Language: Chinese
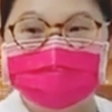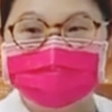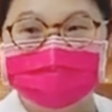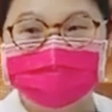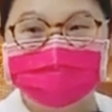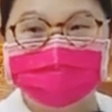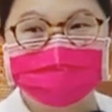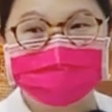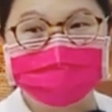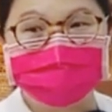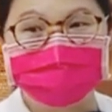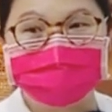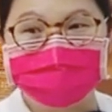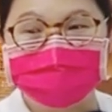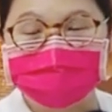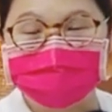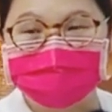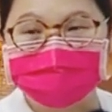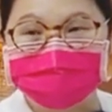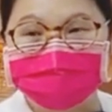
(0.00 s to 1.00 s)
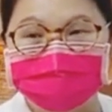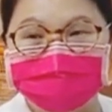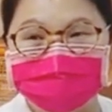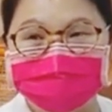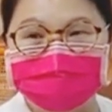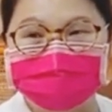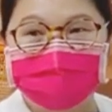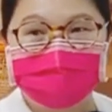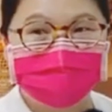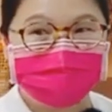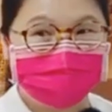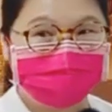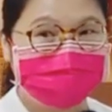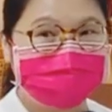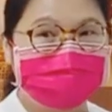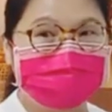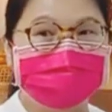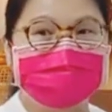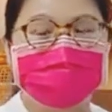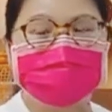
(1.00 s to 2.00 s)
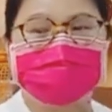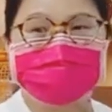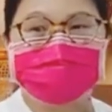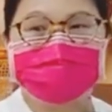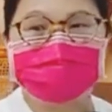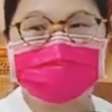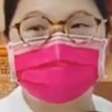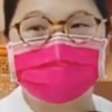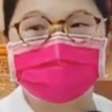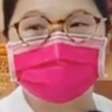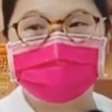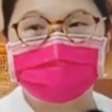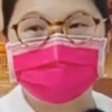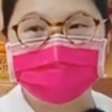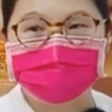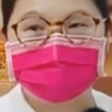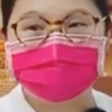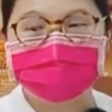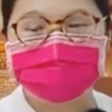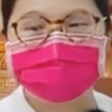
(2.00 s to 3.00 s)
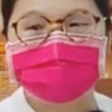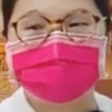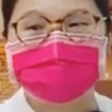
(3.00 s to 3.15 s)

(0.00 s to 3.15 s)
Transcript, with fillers: 你就唱不了南海古佛啦。那了解吗？